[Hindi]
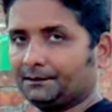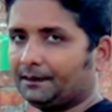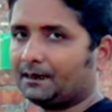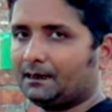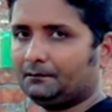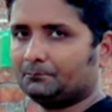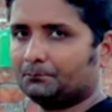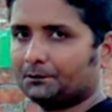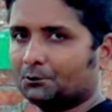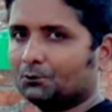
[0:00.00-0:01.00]
ये रहा
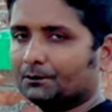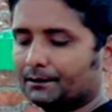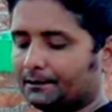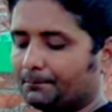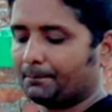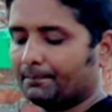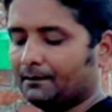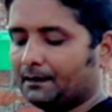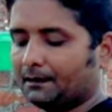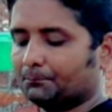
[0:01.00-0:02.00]
वीडियोकॉन का
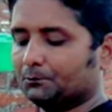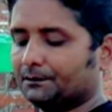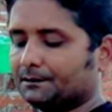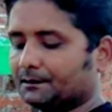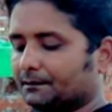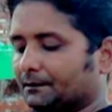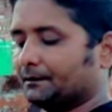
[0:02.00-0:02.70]
आप लोग देख सकते